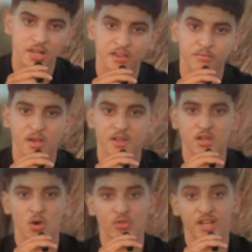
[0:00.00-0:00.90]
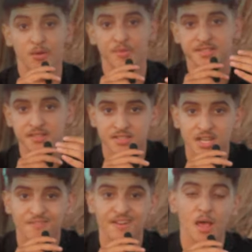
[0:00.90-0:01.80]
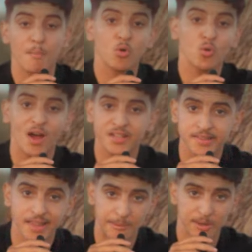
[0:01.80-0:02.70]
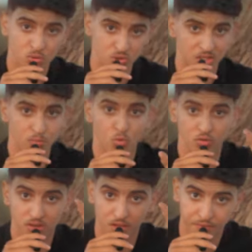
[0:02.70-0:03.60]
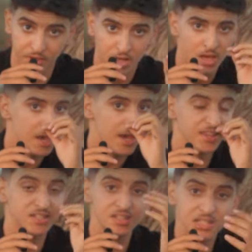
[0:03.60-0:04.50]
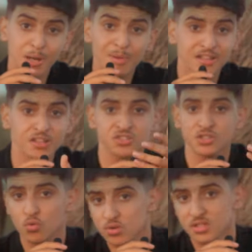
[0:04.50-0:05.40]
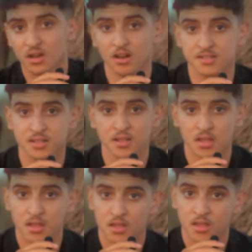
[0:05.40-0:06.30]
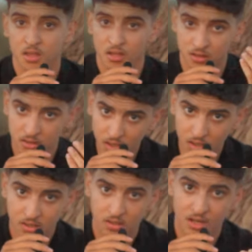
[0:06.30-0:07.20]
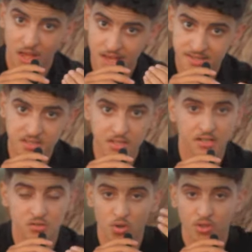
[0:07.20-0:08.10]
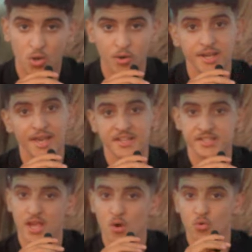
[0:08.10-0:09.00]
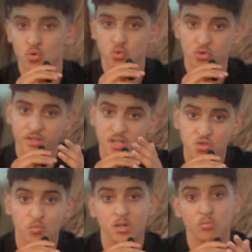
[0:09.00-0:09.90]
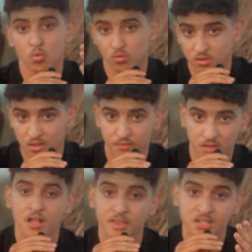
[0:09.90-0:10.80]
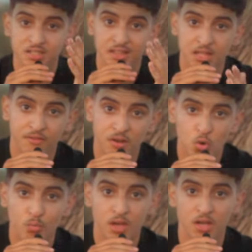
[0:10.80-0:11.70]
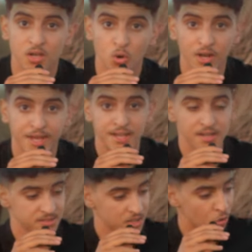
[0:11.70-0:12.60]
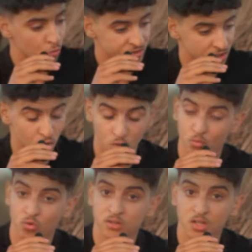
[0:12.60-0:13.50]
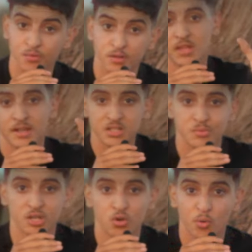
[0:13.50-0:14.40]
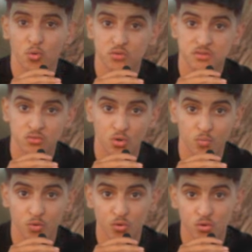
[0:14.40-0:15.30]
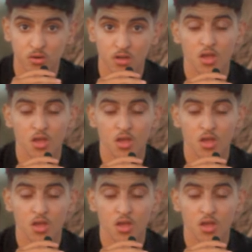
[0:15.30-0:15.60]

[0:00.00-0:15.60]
لك بانه ذاك البيزنس ديالك فراه عمره ما غادي يطلع الا ما كانوش عندنا موظفين علاش انت راه ما تقدرش دير كلشي لراسك انت راه خاصين ناس واحد اخرين اللي غادي يعاونوا دوك الناس هما الموظفين داكشي قلت لك في الاول بانه راه كاين ناس تخلقوا باش انهم يكونوا موظفين ناس باش انهم يكونوا دي زونتربرونور